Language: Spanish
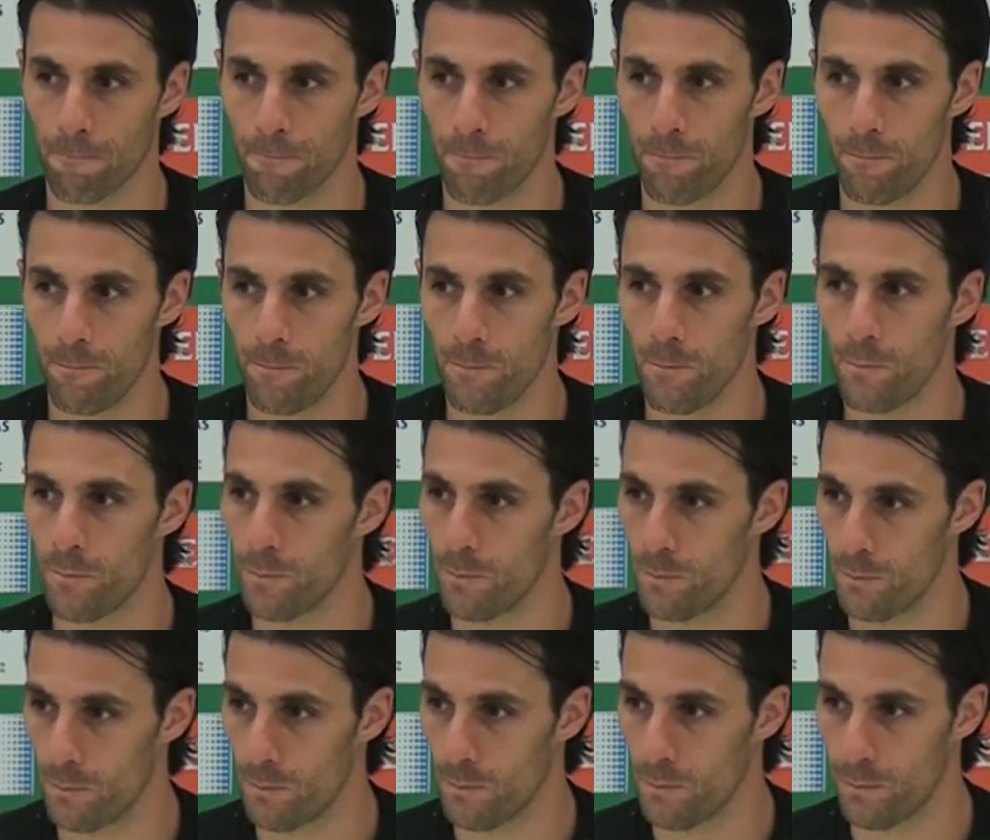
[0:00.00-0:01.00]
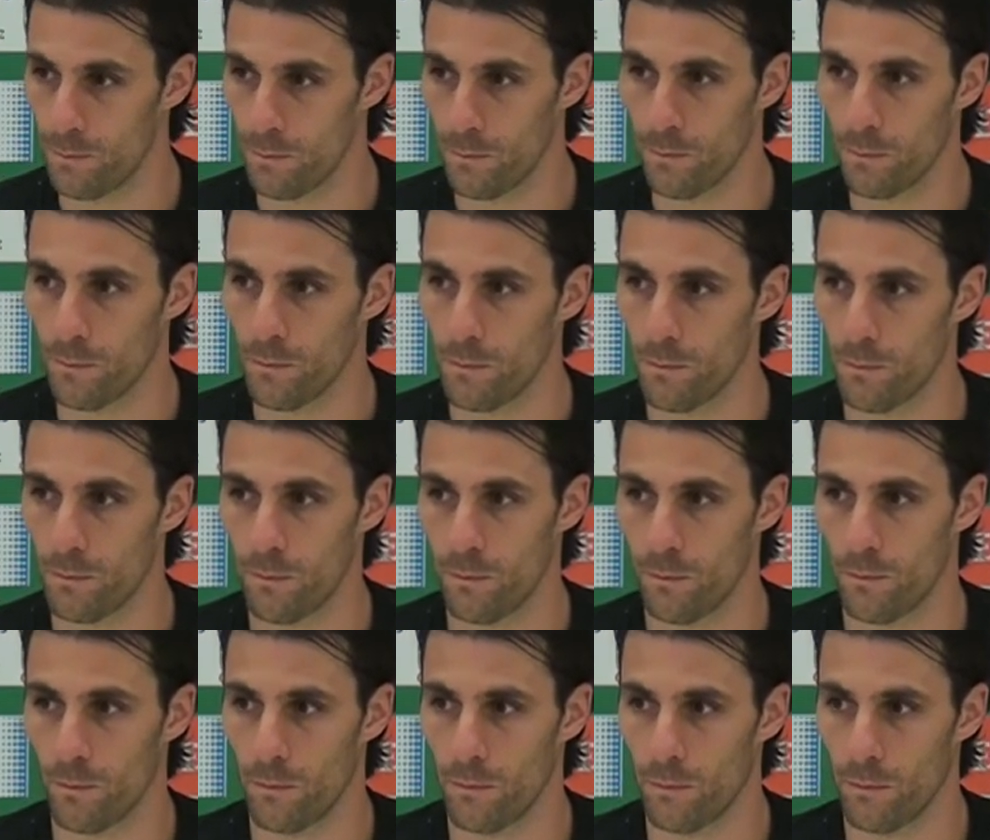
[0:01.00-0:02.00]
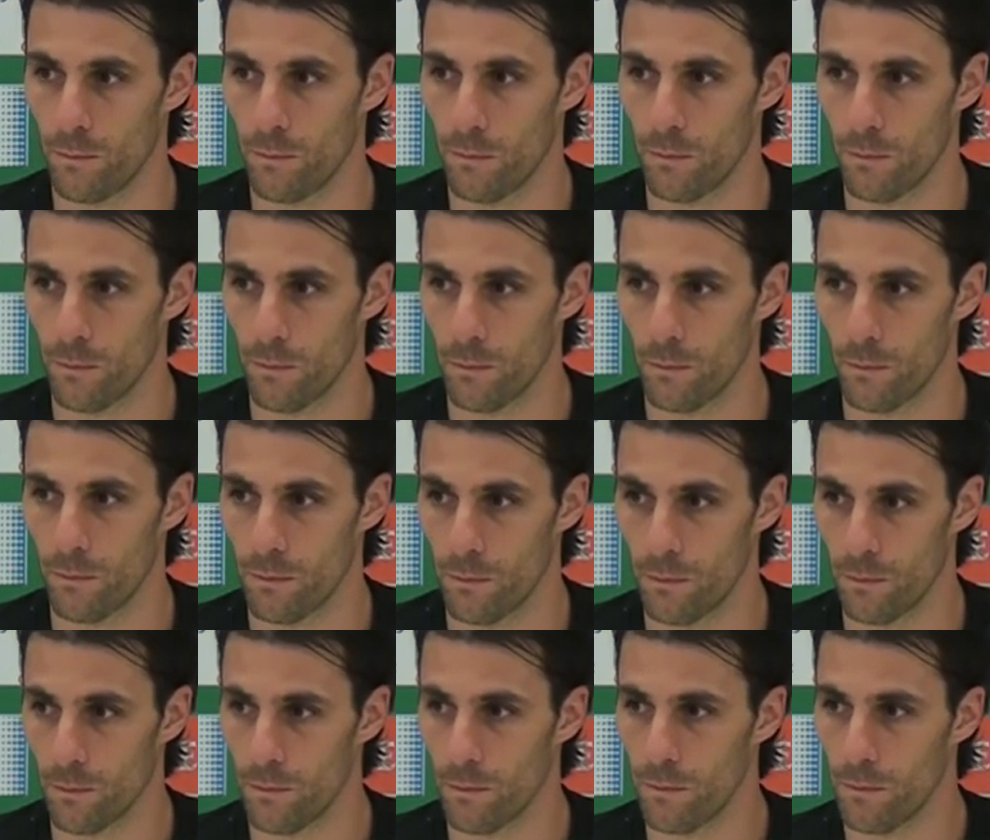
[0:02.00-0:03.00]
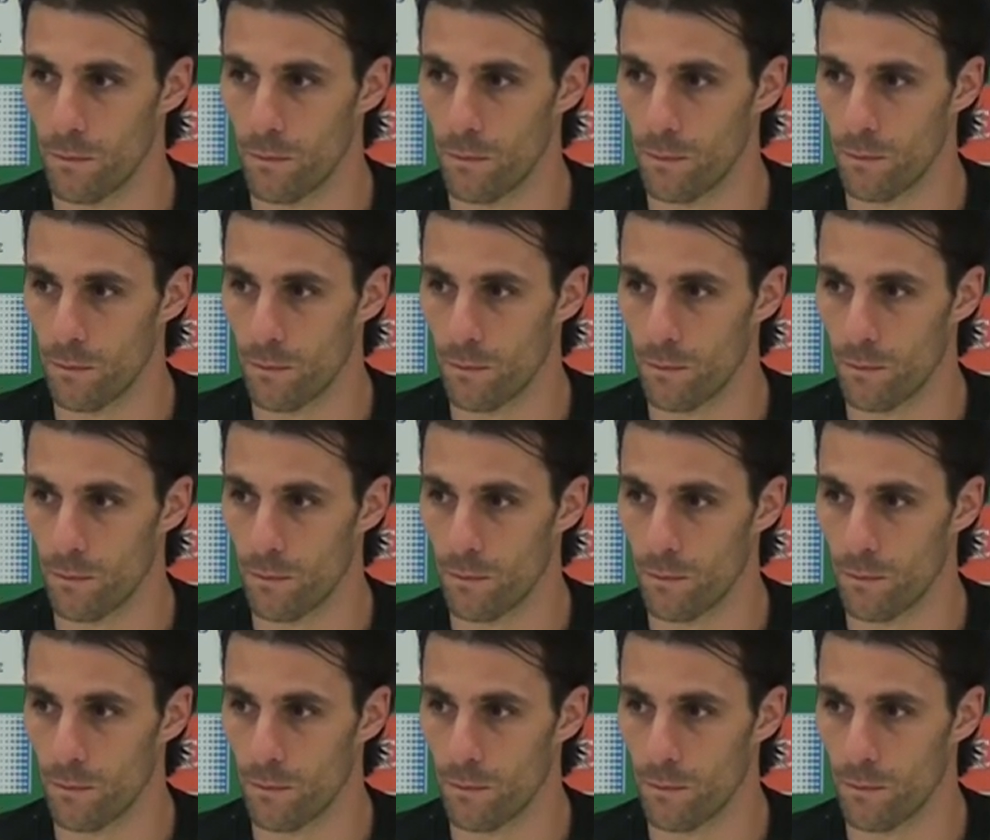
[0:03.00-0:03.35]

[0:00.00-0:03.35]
Eh, ¿Puede beneficiar el hecho de, de poder jugar con esa